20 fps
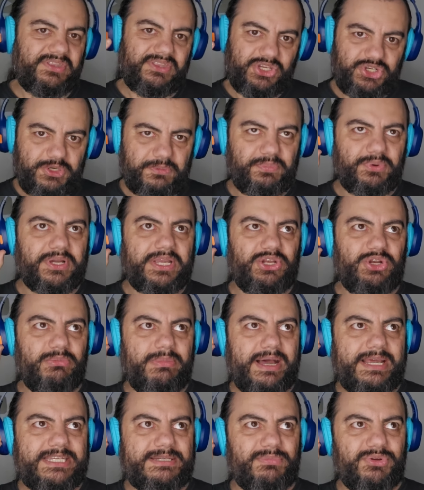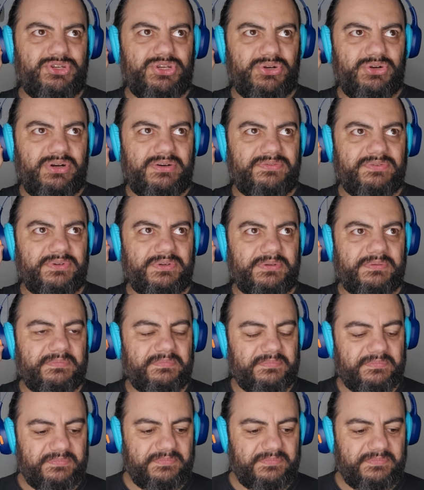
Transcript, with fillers: Deixa eu pôr aqui no máximo de novo.